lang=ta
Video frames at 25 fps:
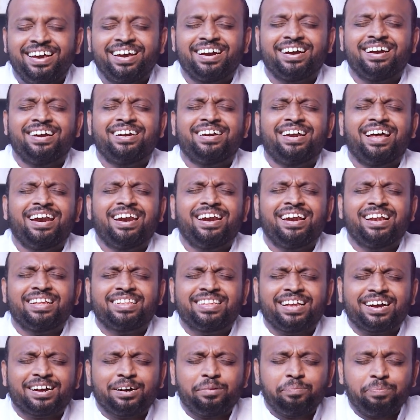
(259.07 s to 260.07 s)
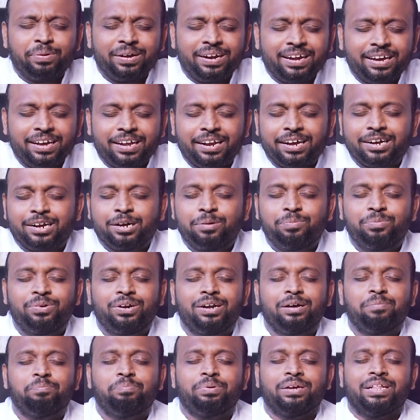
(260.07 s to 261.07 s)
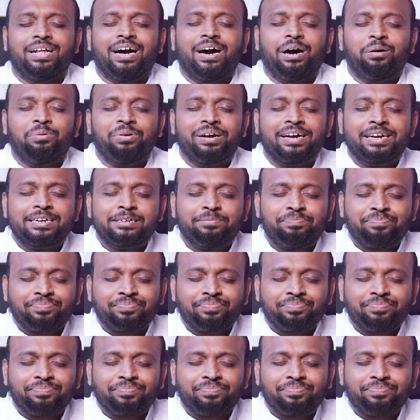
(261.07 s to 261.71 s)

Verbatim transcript: எங்கள் நல்ல தகப்பனை இறக்கமுள்ள பிதாவை